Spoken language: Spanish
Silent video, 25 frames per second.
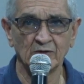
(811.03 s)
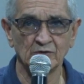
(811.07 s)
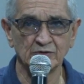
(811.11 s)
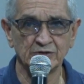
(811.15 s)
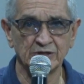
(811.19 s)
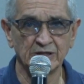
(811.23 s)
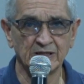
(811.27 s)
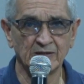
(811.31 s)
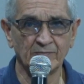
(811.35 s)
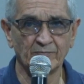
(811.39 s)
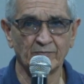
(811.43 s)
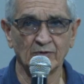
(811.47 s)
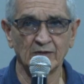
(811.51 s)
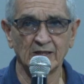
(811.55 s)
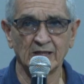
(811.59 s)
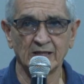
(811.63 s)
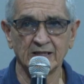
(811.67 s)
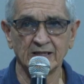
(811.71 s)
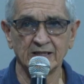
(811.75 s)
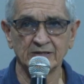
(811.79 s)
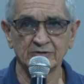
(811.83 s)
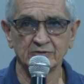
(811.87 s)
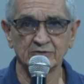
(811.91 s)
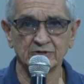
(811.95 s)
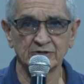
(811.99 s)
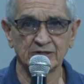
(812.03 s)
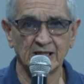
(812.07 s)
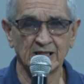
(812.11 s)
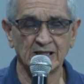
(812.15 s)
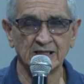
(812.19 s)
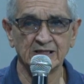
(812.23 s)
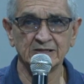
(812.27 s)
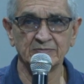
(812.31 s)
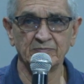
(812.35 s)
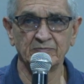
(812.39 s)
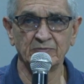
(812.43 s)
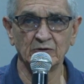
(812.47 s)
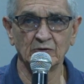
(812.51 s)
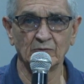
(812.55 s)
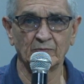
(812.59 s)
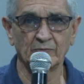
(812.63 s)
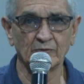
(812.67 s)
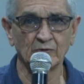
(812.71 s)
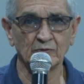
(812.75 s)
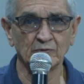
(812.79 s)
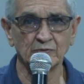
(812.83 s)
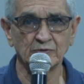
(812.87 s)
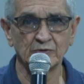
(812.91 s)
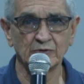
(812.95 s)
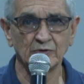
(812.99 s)
nos siguen por las redes sociales, Vivo
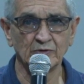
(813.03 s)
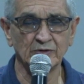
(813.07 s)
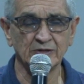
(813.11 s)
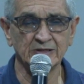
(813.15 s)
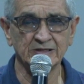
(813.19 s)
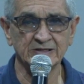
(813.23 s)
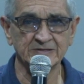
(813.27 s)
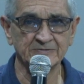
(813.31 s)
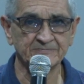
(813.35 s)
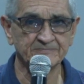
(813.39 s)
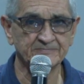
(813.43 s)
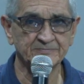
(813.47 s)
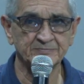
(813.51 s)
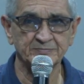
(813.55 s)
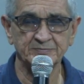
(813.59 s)
Producciones,